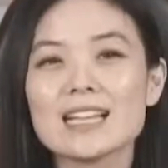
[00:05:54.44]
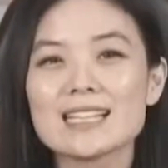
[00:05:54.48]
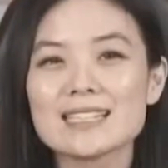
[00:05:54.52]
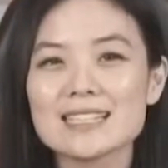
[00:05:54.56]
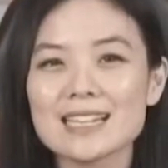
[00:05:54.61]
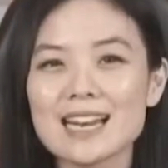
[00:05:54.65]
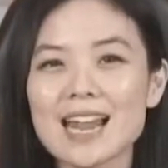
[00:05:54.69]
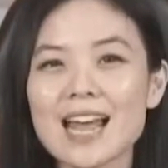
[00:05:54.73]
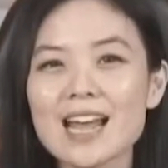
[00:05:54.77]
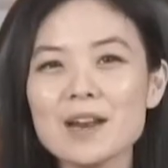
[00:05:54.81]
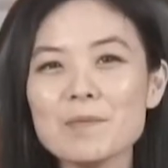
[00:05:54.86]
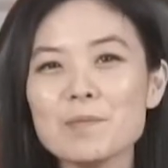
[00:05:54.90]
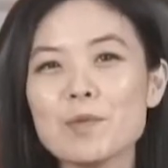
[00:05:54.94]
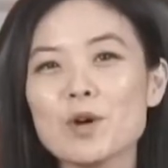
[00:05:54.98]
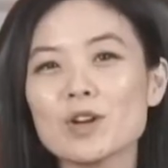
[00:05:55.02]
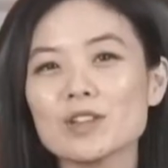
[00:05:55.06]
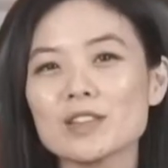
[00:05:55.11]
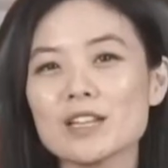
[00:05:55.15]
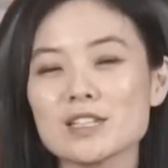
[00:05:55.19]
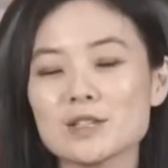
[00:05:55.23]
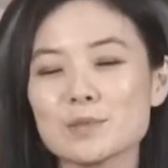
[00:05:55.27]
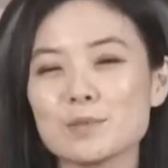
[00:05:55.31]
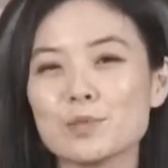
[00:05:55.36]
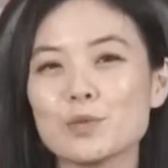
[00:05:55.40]
Selain port
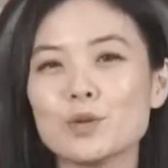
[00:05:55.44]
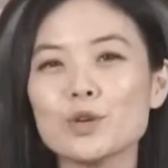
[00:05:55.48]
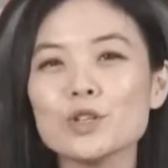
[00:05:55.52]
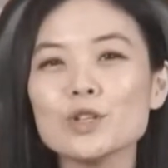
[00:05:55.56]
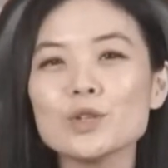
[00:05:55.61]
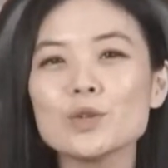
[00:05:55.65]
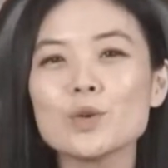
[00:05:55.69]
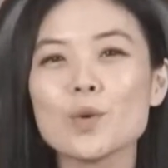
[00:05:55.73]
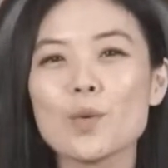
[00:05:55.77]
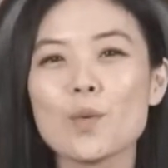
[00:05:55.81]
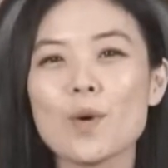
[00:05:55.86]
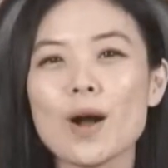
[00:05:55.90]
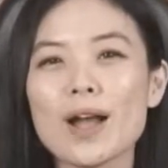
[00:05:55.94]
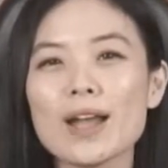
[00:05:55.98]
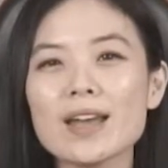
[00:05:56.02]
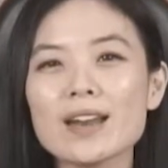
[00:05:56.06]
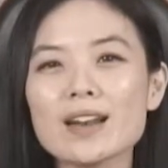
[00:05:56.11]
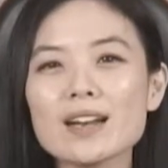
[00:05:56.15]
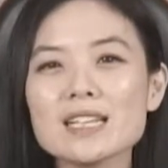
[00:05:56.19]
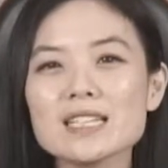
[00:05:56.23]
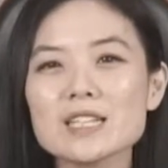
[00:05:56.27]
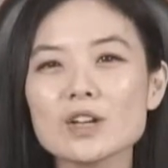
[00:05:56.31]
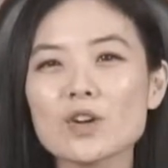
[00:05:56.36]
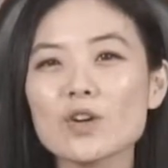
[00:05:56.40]
tersebut,
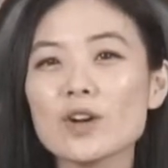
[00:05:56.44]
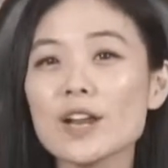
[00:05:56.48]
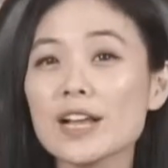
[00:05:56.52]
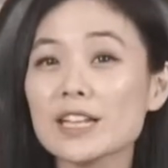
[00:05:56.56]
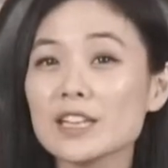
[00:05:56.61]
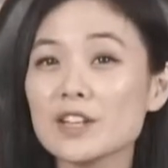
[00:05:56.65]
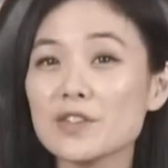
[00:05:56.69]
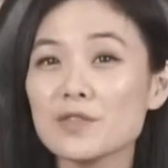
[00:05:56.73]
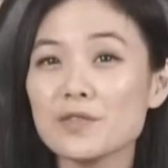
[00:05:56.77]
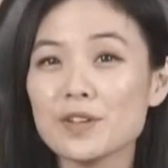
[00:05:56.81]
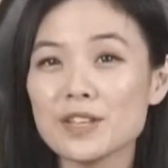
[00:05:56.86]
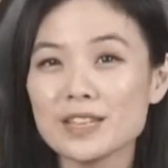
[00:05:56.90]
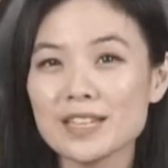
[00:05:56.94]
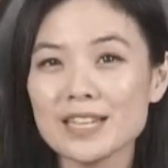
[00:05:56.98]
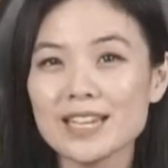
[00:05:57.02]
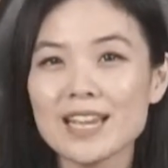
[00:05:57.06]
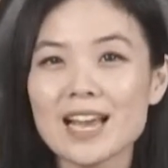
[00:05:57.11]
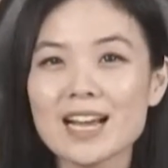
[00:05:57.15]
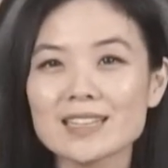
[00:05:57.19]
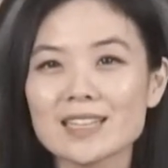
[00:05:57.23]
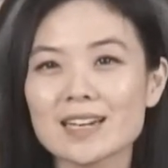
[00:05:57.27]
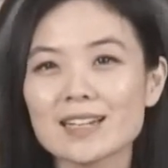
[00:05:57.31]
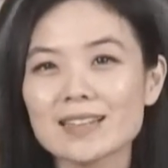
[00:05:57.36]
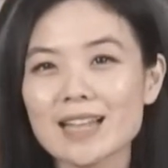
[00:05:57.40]
wireless connectivity
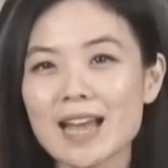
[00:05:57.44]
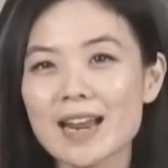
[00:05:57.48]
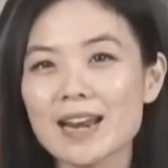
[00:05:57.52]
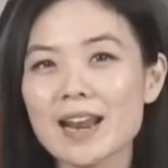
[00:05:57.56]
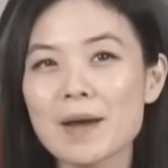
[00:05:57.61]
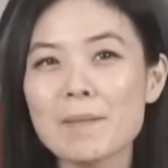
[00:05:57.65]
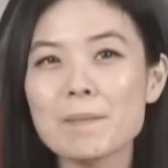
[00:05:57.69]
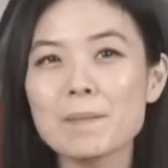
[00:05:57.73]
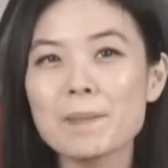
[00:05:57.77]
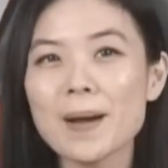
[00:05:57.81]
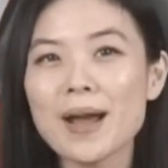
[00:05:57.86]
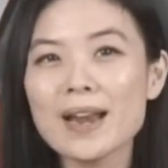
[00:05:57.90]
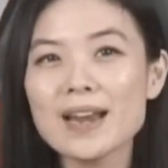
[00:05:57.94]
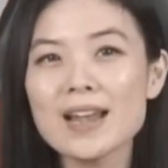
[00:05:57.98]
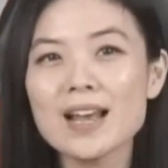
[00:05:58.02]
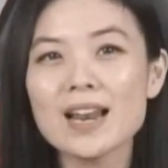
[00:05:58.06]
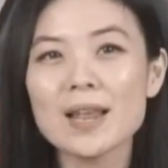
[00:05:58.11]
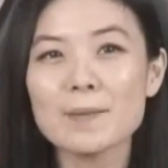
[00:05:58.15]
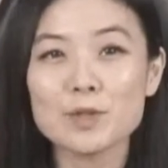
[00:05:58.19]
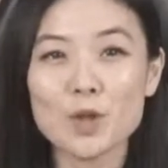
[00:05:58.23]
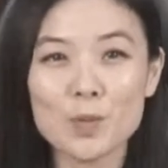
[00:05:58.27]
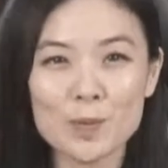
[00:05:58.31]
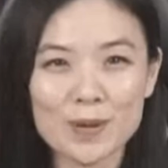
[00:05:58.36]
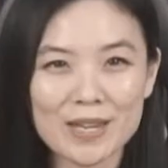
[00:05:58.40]
yang tertanam pada
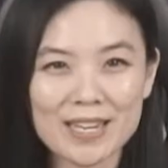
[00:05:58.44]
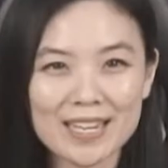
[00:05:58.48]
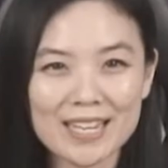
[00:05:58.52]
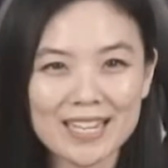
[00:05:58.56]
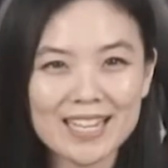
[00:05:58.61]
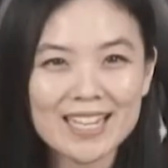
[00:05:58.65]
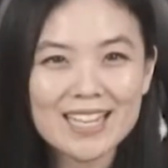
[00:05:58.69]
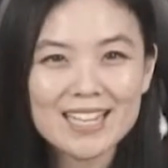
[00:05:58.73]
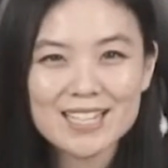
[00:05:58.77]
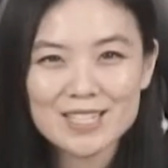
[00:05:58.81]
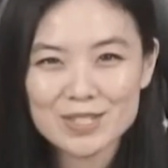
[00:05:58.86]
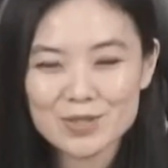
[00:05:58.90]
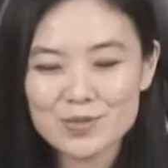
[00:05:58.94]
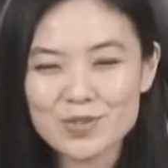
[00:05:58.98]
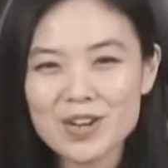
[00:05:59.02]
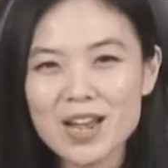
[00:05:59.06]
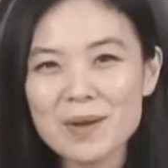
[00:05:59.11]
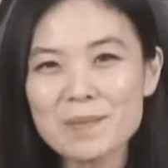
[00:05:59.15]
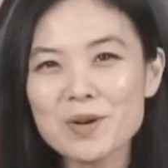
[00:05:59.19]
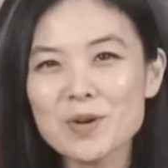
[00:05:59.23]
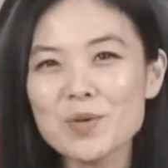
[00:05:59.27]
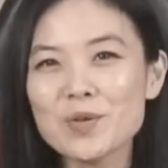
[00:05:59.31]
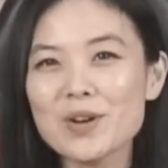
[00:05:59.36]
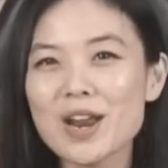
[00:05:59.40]
laptop ini
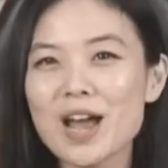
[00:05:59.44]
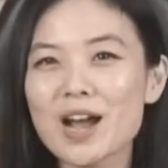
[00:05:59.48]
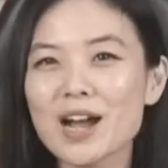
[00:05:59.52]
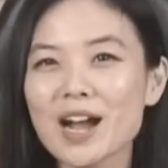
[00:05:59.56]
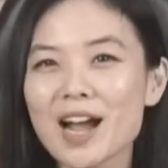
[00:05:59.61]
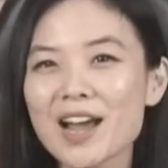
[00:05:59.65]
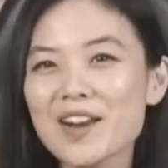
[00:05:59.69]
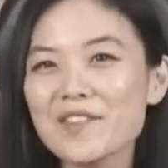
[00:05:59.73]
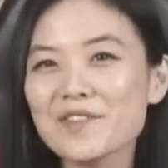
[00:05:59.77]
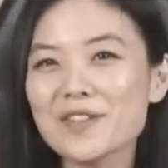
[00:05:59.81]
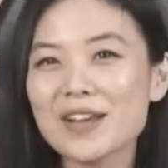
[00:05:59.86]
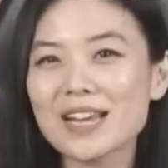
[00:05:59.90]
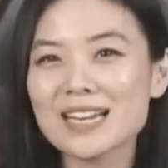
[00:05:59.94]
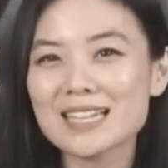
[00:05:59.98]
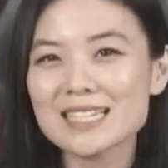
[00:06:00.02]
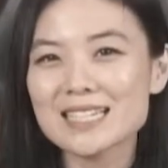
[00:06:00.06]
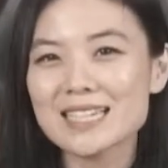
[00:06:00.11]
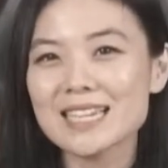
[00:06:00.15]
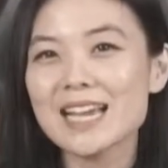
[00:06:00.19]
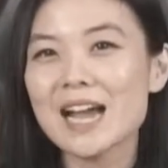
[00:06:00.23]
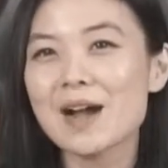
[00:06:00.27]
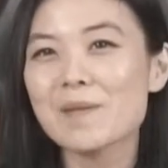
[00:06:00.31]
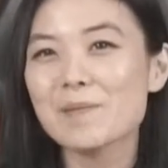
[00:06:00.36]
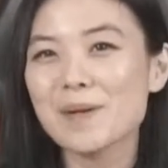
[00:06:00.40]
sudah menggunakan
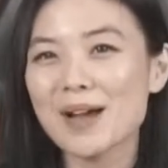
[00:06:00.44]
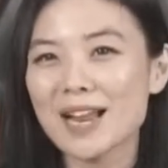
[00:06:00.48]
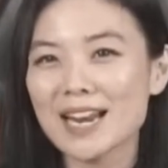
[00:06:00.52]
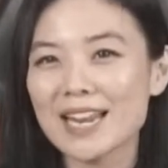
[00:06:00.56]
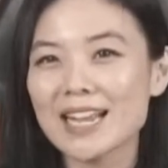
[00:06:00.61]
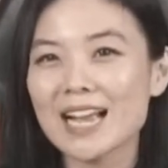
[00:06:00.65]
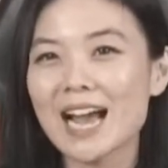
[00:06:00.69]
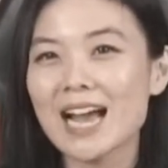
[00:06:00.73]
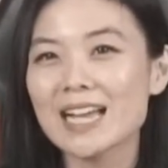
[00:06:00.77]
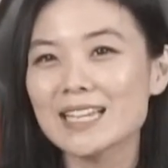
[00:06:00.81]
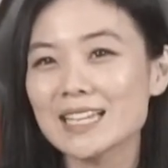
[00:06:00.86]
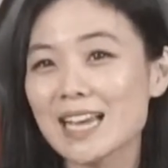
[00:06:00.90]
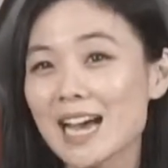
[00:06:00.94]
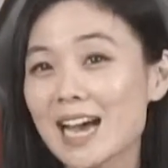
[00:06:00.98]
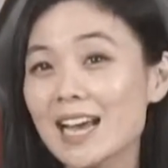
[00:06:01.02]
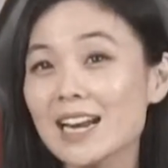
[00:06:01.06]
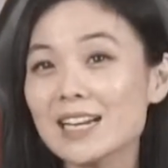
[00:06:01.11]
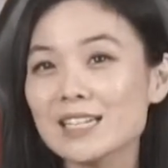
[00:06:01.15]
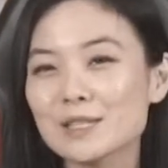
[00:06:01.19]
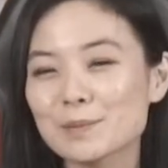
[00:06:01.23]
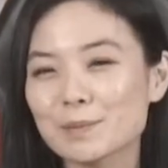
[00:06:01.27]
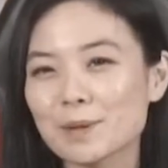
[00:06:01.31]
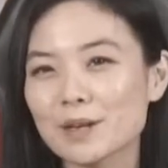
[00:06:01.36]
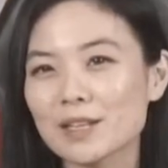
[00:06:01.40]
versi yang paling anyar
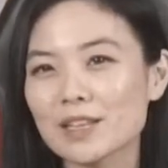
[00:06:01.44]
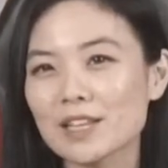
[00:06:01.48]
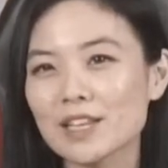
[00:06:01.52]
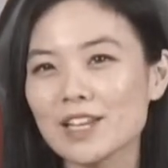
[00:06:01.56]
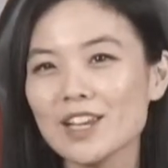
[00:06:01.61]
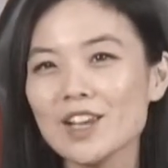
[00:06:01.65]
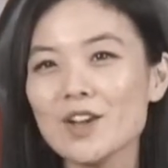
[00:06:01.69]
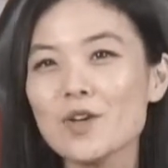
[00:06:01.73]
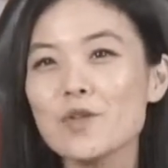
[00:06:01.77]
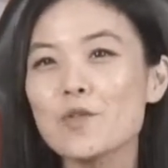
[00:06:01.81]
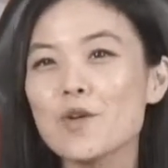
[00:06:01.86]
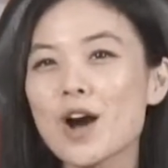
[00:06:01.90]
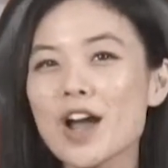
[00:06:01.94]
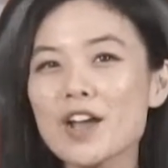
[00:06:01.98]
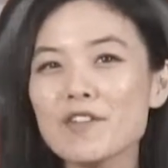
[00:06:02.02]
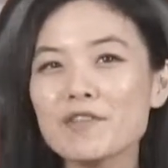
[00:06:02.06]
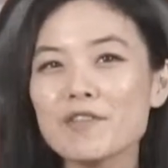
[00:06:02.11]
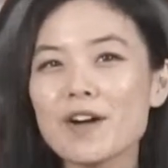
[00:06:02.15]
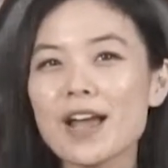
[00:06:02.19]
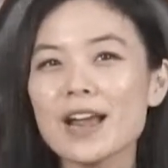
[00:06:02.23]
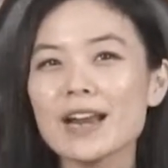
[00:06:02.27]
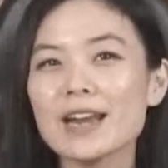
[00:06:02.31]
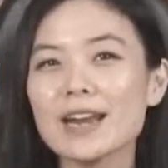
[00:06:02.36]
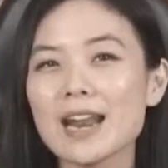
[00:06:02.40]
seperti
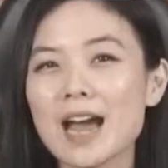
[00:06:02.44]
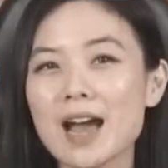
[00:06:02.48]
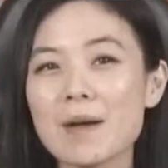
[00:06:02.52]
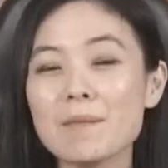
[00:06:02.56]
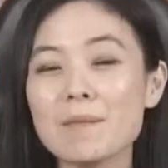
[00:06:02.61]
Wi-Fi 6